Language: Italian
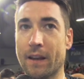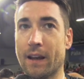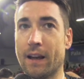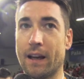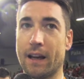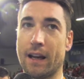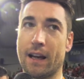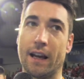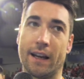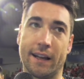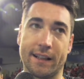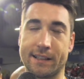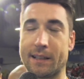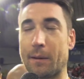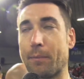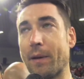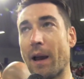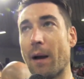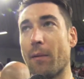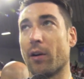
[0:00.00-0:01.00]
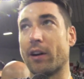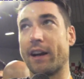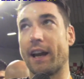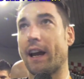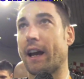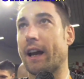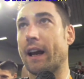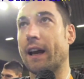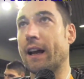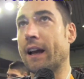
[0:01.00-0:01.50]
Eh, sappiamo
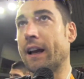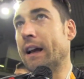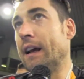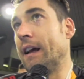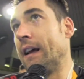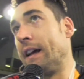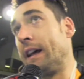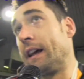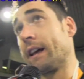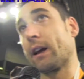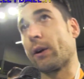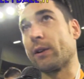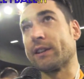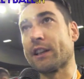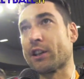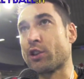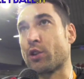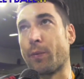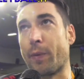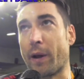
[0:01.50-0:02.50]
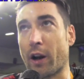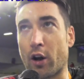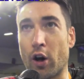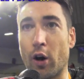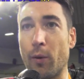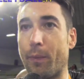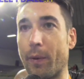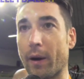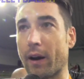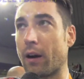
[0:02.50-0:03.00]
che, che questa
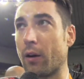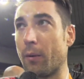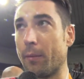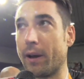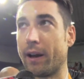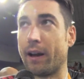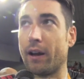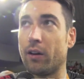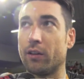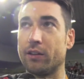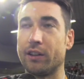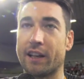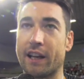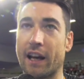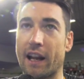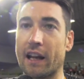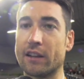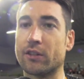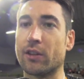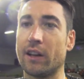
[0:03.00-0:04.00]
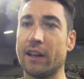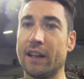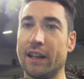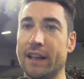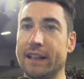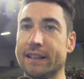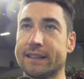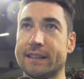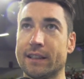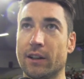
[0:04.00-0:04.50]
Supercoppa, come ho dichiarato
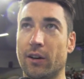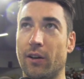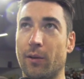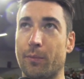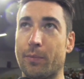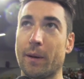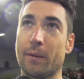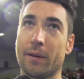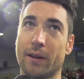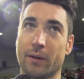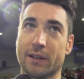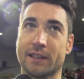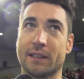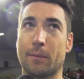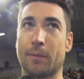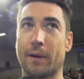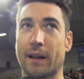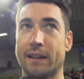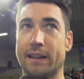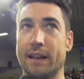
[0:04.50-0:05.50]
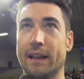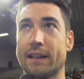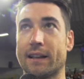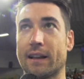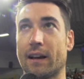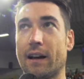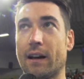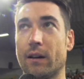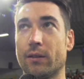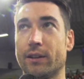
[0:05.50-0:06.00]
all'inizio, prima di questa
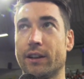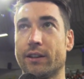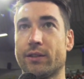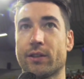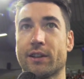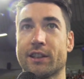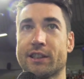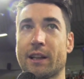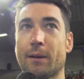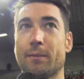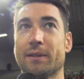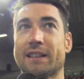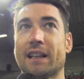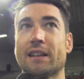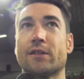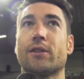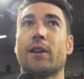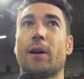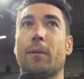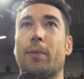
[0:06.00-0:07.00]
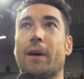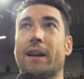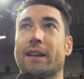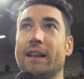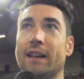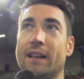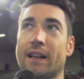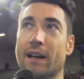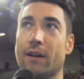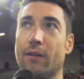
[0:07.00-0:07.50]
partita, ho detto che sarebbe stata una
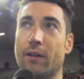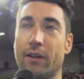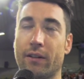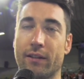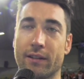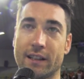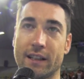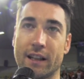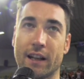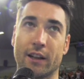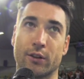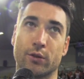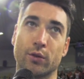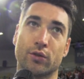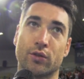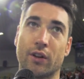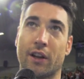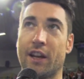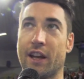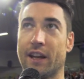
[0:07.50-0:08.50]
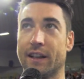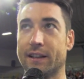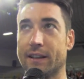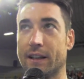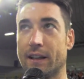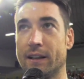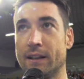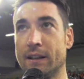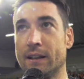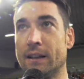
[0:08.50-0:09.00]
partita che voleva dire tutto e
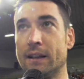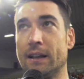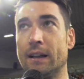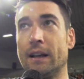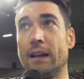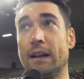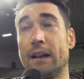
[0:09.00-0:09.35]
niente